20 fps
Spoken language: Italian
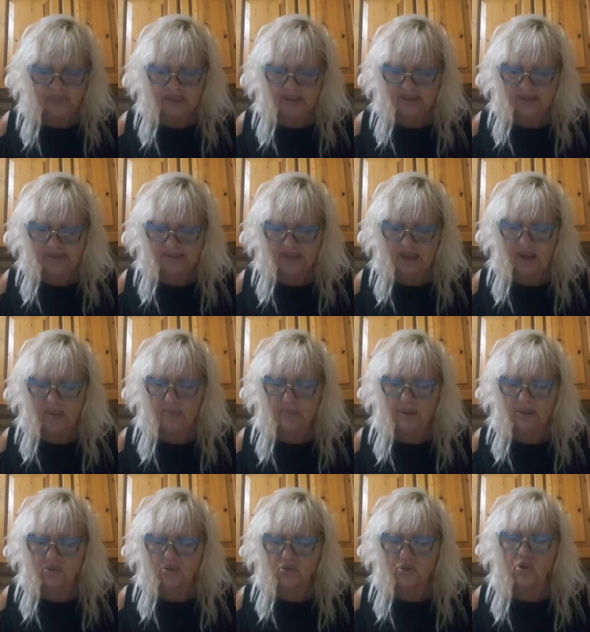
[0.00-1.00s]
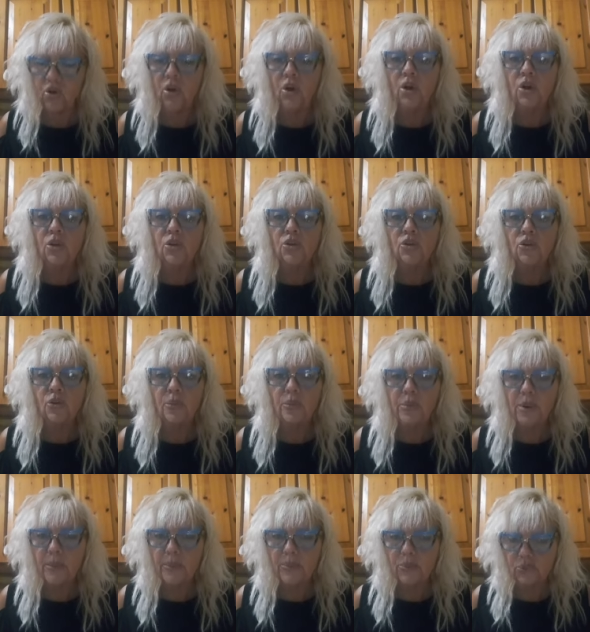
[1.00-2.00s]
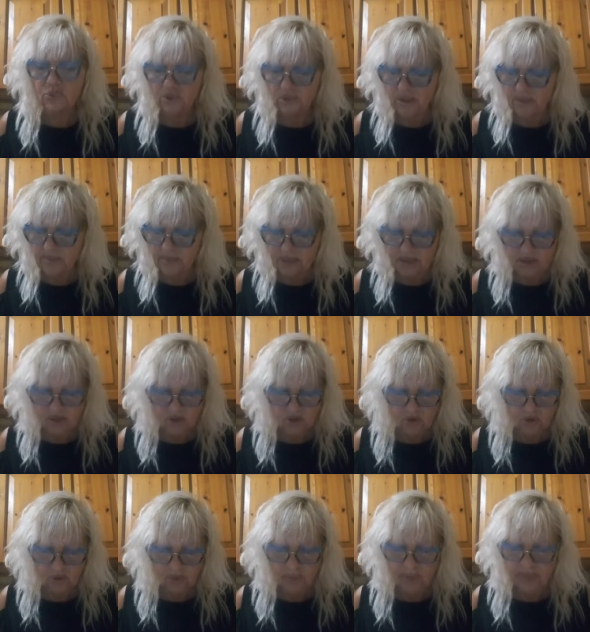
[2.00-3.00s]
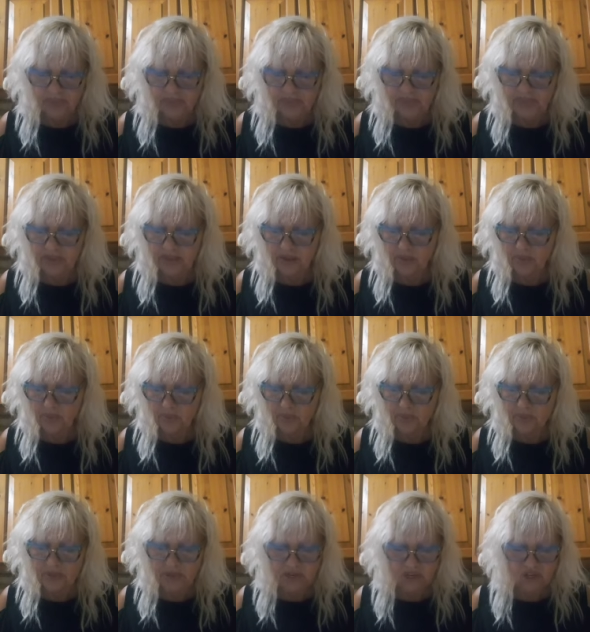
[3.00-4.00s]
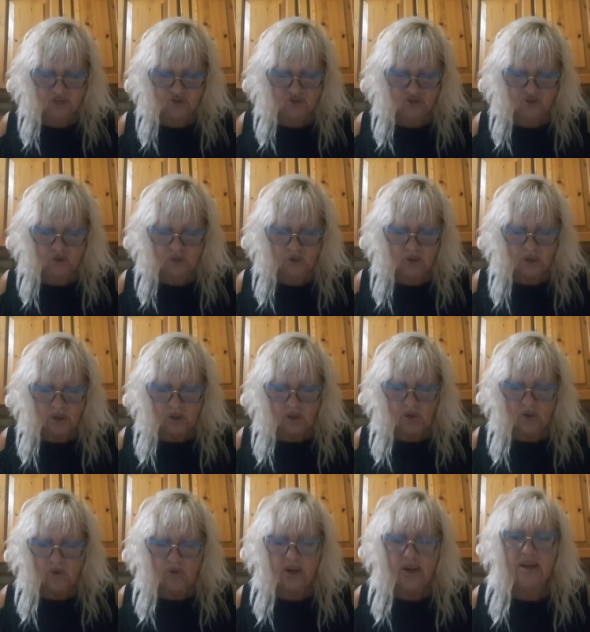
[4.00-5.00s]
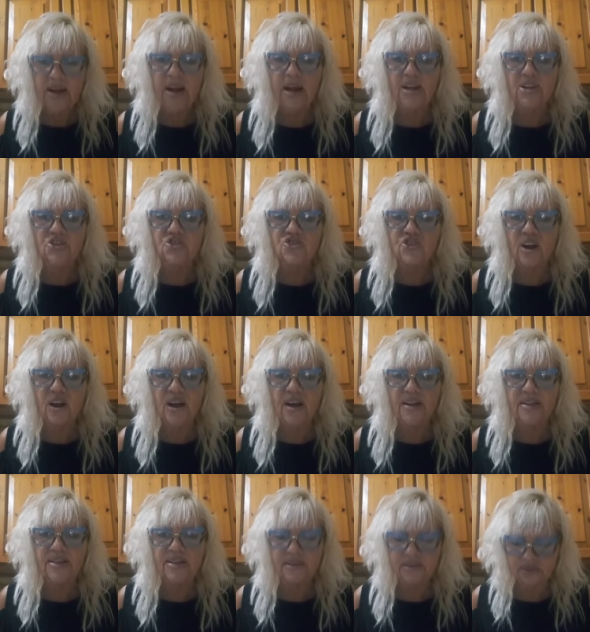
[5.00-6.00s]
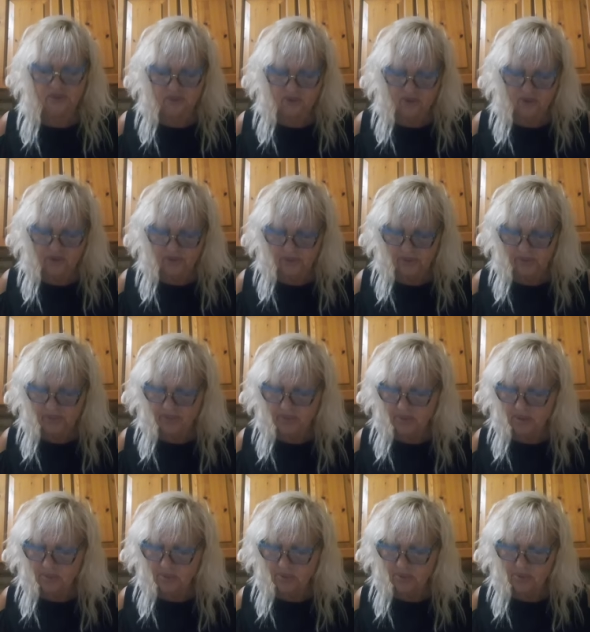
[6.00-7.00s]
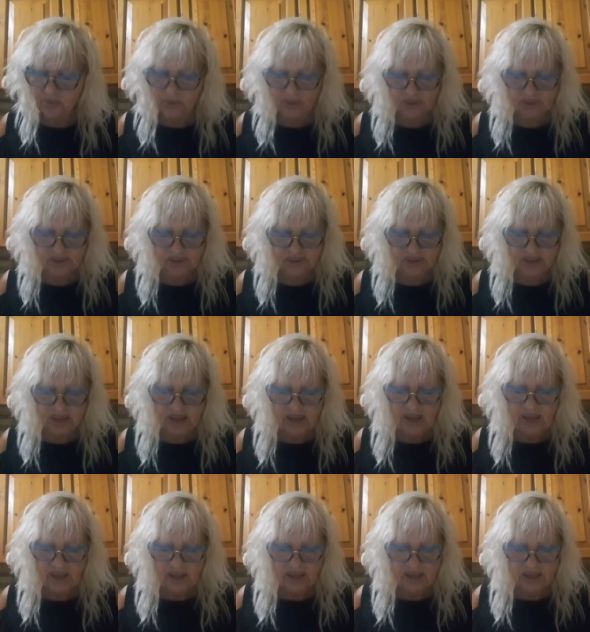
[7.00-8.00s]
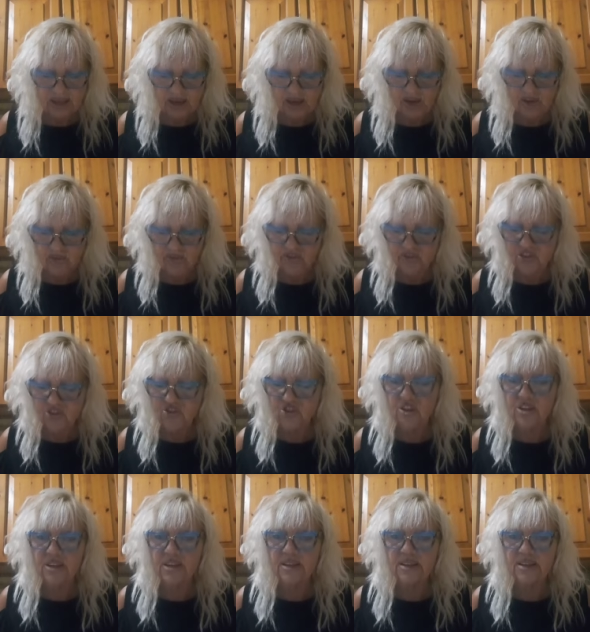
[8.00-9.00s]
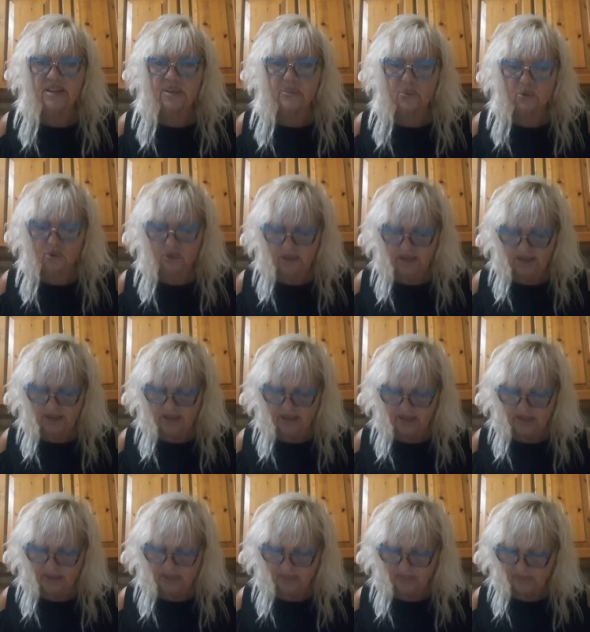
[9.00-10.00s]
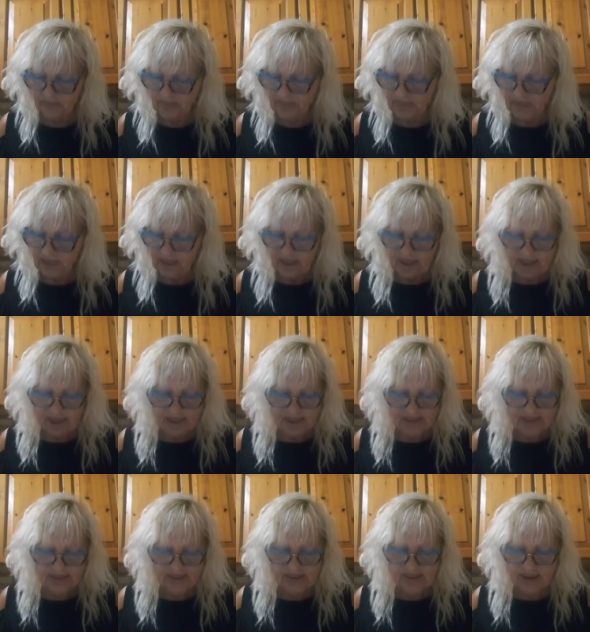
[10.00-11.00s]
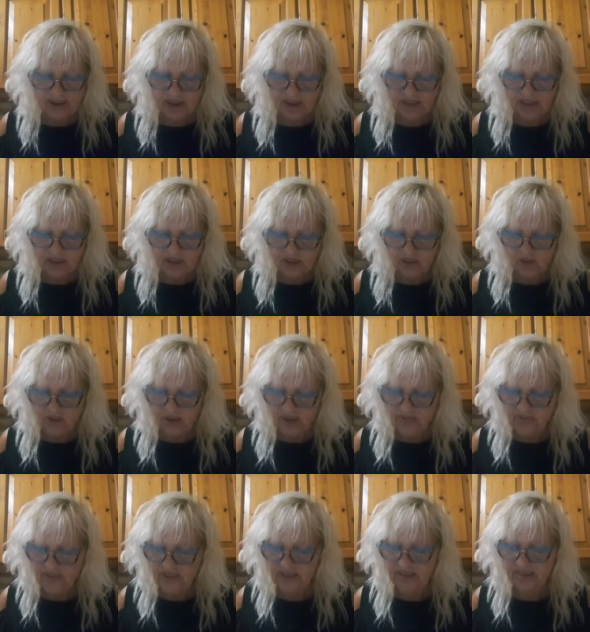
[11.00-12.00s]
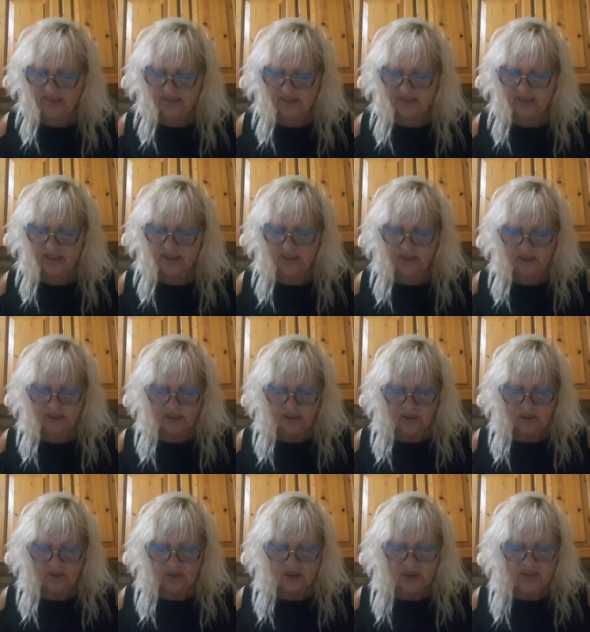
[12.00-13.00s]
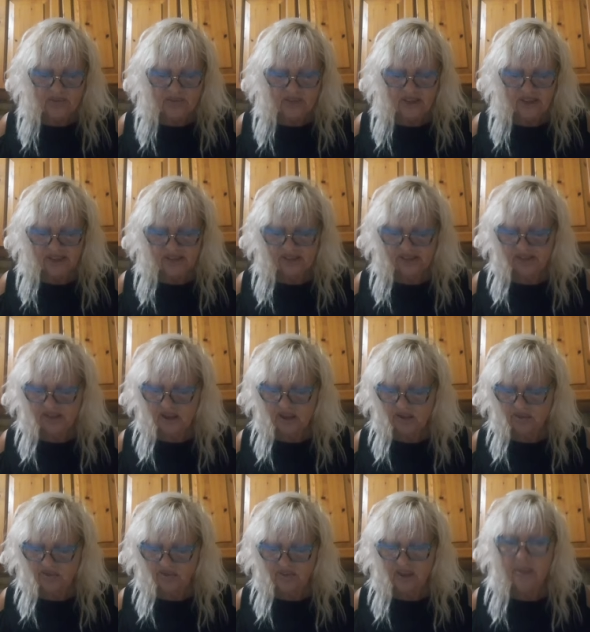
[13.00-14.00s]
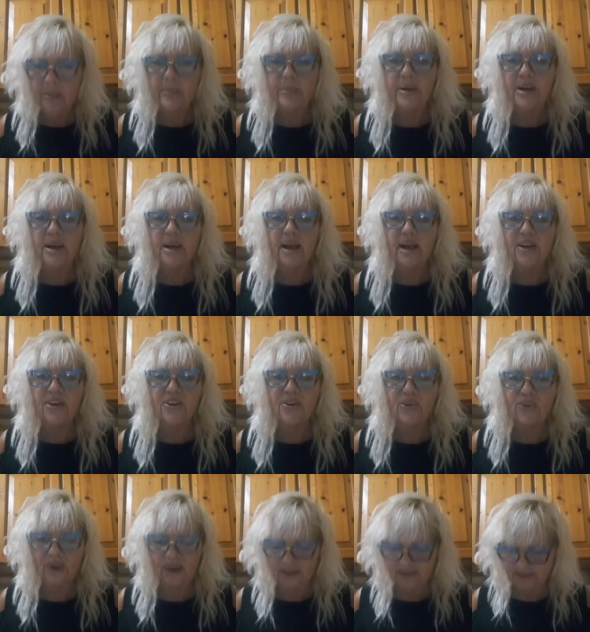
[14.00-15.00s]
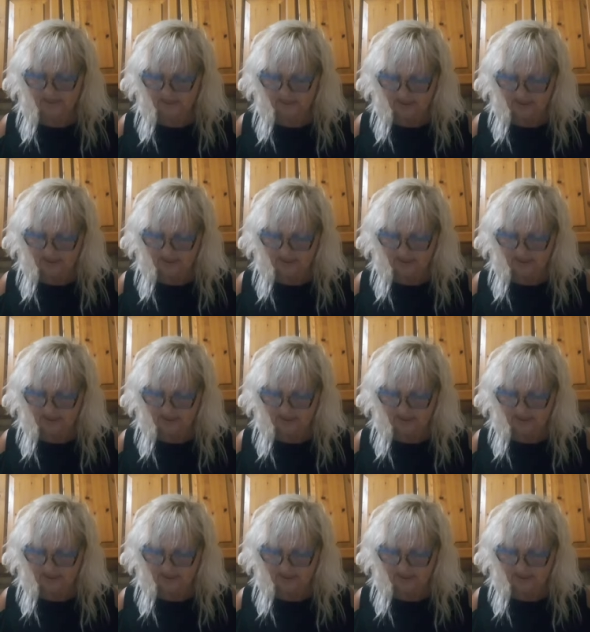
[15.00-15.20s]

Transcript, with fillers: Sabato doppio appuntamento nel pomeriggio con la caccia al tesoro, proposta dall'Officina dei Mulini e in serata con la, feste, con la festa Febbre a 90.